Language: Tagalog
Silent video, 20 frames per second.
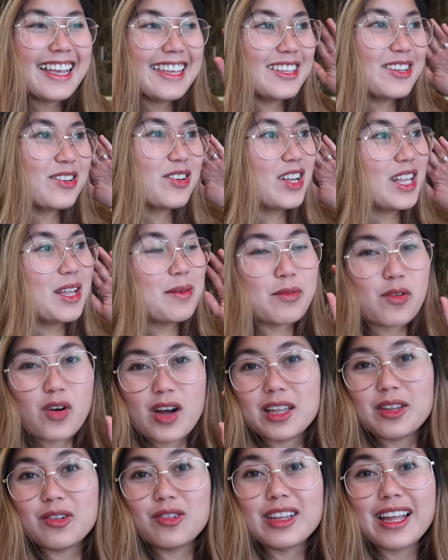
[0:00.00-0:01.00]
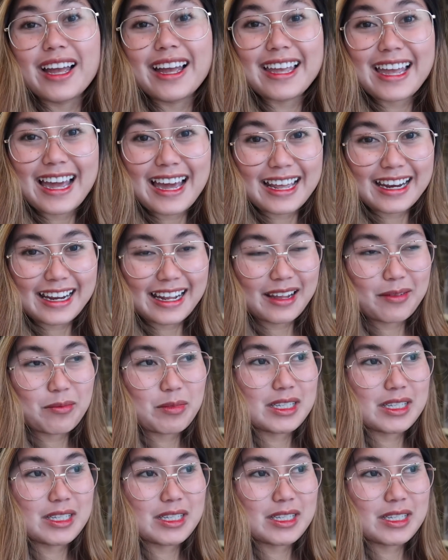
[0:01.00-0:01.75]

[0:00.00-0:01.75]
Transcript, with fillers: Hindi ko alam kung anong nangyayari.